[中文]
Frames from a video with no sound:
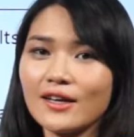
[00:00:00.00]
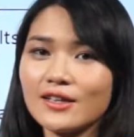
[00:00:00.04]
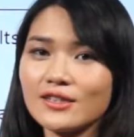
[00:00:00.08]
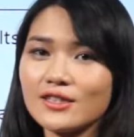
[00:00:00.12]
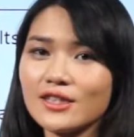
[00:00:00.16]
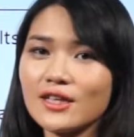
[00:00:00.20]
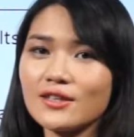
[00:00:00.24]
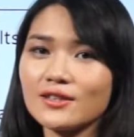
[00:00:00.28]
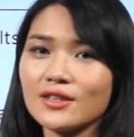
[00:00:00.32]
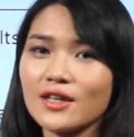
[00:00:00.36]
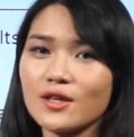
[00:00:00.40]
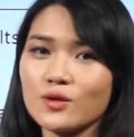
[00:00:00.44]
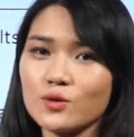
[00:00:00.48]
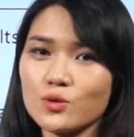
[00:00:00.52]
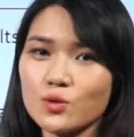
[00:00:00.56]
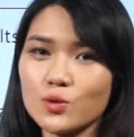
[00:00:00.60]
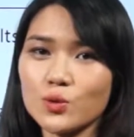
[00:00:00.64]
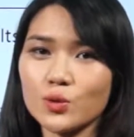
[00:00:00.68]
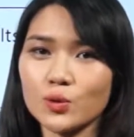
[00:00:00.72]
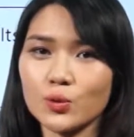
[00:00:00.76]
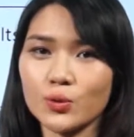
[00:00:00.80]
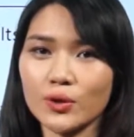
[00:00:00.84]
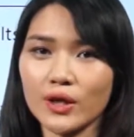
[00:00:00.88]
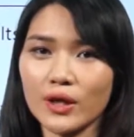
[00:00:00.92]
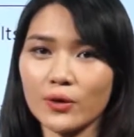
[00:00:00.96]
这样呢
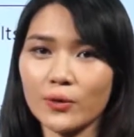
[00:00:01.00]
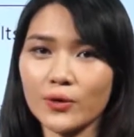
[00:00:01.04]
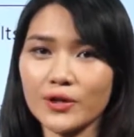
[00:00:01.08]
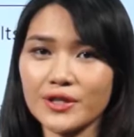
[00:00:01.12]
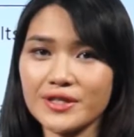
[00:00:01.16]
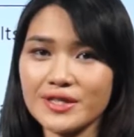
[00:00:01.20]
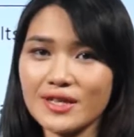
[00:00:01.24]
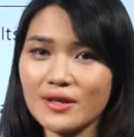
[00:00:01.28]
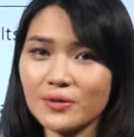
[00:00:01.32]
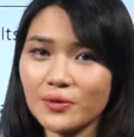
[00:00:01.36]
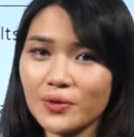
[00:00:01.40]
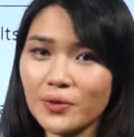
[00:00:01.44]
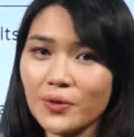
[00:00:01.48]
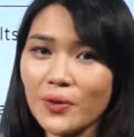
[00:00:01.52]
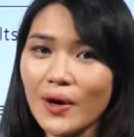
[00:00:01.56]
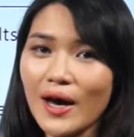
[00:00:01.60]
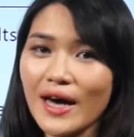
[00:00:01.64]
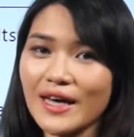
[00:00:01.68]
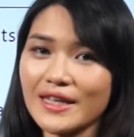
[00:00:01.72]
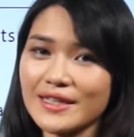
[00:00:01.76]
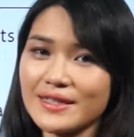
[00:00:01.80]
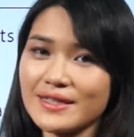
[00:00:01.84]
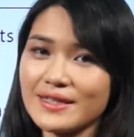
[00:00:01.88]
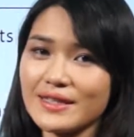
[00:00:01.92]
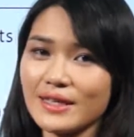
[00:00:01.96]
速度也会相对
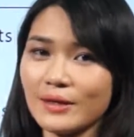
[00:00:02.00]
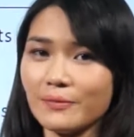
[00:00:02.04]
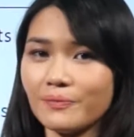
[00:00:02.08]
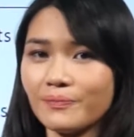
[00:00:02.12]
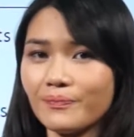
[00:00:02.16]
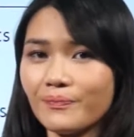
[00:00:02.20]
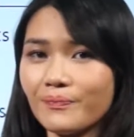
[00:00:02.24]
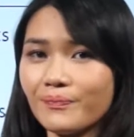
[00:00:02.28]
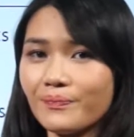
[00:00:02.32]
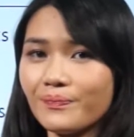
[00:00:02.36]
快一些。